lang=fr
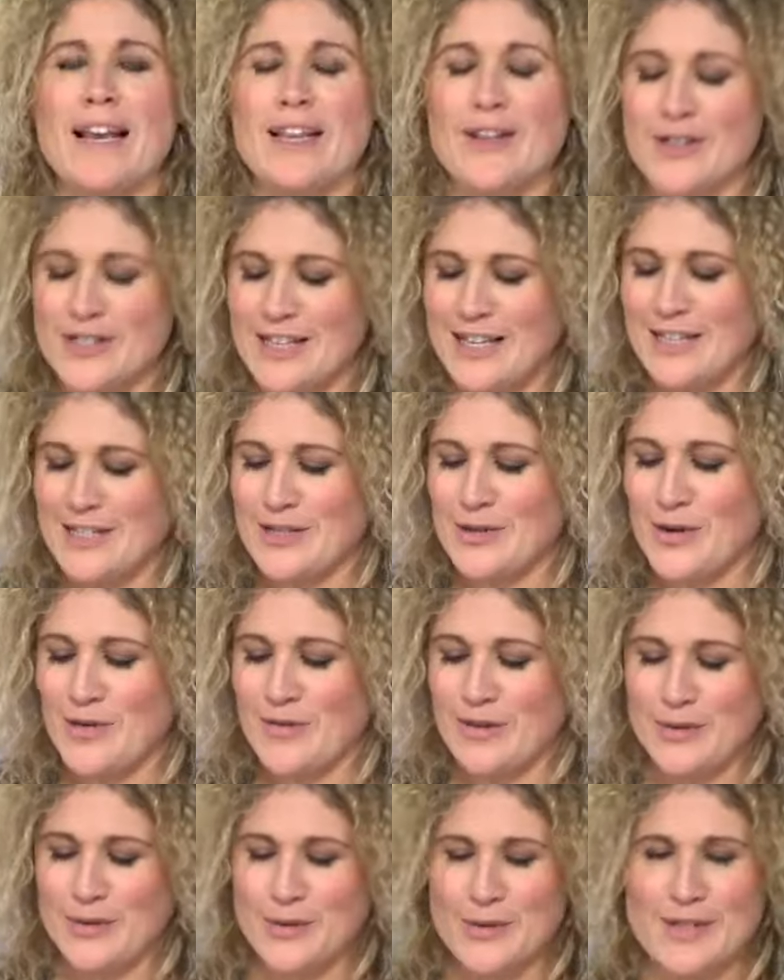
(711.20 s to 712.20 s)
dans un
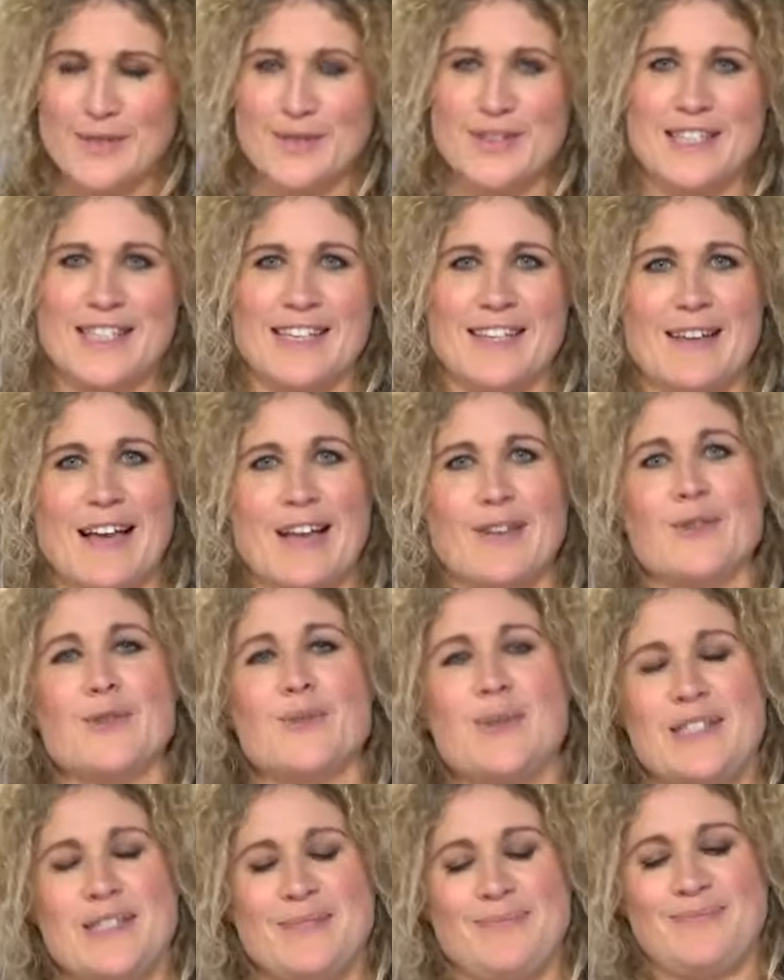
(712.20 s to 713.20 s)
instant avec nos invités. A tout
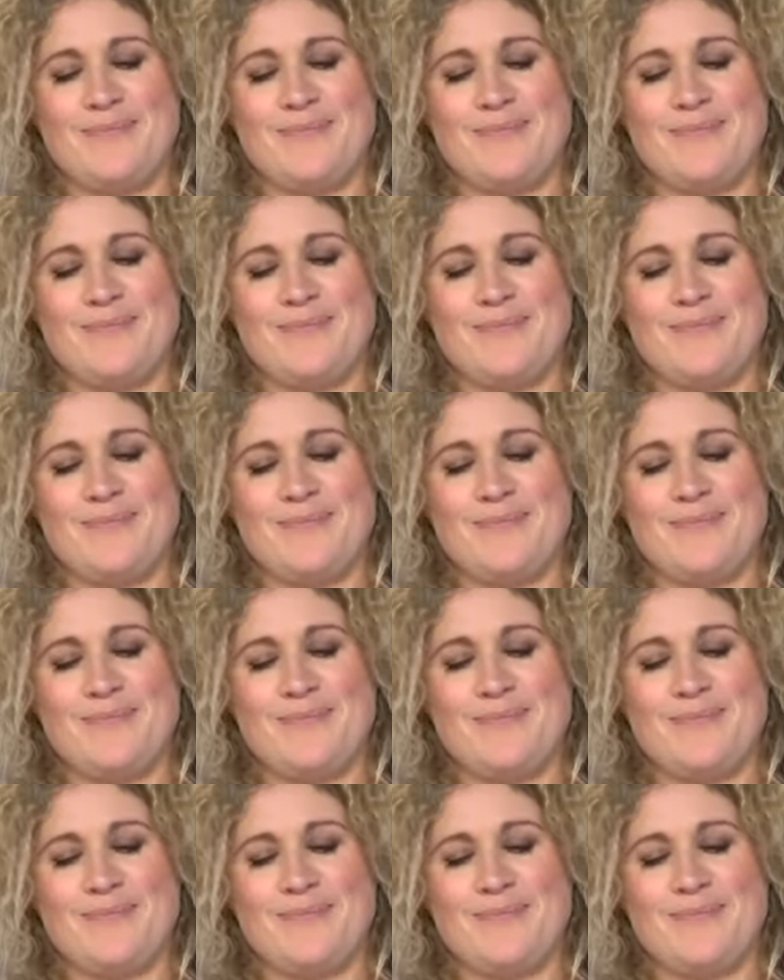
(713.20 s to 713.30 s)
de suite.